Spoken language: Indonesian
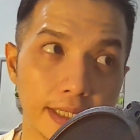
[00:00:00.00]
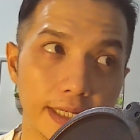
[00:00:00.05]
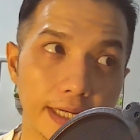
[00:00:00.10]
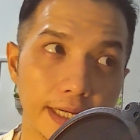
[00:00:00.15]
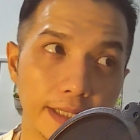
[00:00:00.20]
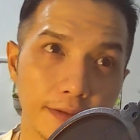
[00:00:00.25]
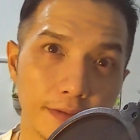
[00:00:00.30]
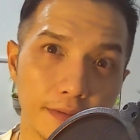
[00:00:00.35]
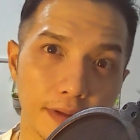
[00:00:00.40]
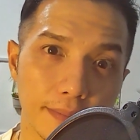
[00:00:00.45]

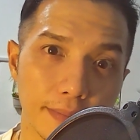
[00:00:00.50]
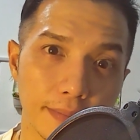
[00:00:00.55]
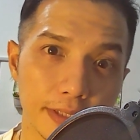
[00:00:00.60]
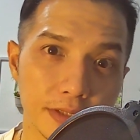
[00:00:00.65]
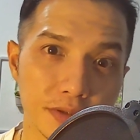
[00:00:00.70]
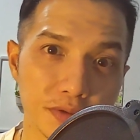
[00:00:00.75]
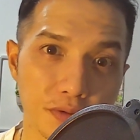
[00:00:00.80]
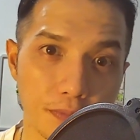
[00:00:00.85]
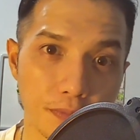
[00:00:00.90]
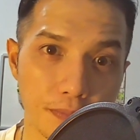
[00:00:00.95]
itu nggak
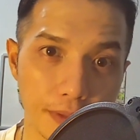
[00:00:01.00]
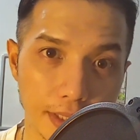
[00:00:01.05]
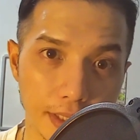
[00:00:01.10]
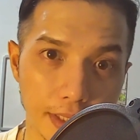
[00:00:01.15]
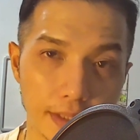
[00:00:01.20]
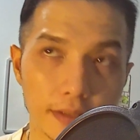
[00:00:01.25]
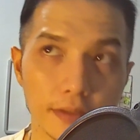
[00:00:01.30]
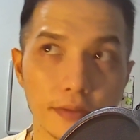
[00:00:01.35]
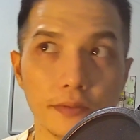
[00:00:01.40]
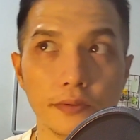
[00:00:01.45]
mencukupi
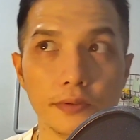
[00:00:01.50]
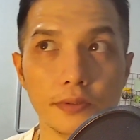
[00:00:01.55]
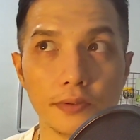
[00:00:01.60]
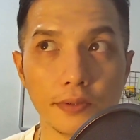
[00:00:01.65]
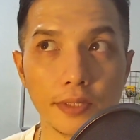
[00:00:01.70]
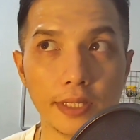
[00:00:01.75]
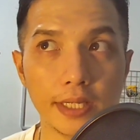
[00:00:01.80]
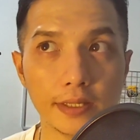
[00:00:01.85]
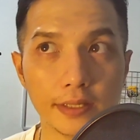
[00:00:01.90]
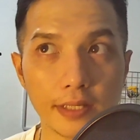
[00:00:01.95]
untuk
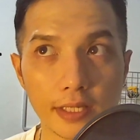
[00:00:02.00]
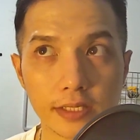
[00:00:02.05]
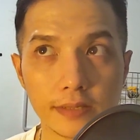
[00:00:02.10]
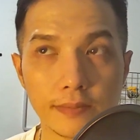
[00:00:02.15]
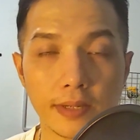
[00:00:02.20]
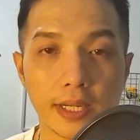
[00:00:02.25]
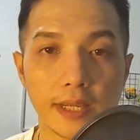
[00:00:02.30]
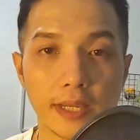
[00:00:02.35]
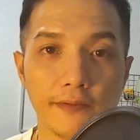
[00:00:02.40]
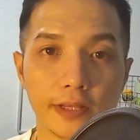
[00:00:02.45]
kita
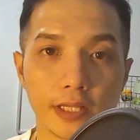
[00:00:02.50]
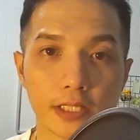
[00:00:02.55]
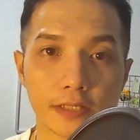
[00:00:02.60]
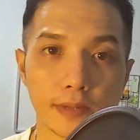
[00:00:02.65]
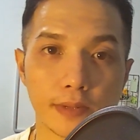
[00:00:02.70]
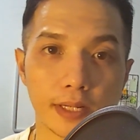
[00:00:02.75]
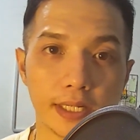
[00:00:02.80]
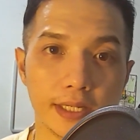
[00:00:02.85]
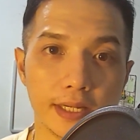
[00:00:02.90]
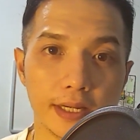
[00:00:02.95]
sebagai fitness
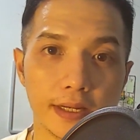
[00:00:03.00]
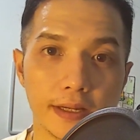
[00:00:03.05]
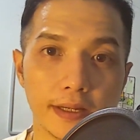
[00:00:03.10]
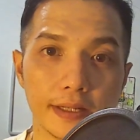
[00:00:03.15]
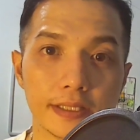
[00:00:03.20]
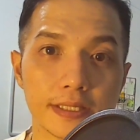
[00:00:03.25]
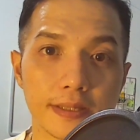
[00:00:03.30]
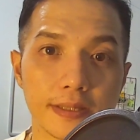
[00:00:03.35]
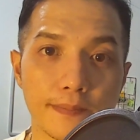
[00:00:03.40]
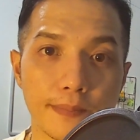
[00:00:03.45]
mania
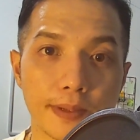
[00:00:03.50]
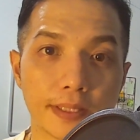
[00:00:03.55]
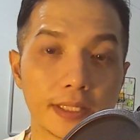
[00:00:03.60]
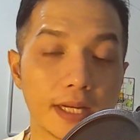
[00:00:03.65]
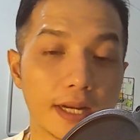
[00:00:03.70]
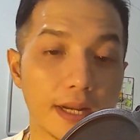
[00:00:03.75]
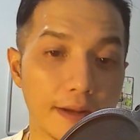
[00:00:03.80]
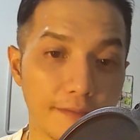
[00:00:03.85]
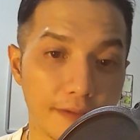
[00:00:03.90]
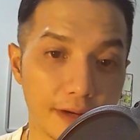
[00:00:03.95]
cepat
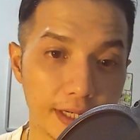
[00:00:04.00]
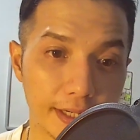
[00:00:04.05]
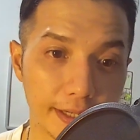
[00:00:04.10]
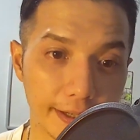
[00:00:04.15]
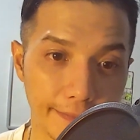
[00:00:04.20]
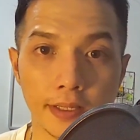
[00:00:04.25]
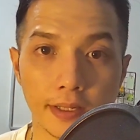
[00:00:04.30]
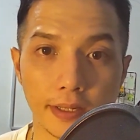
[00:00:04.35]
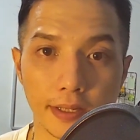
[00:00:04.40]
recovery-nya.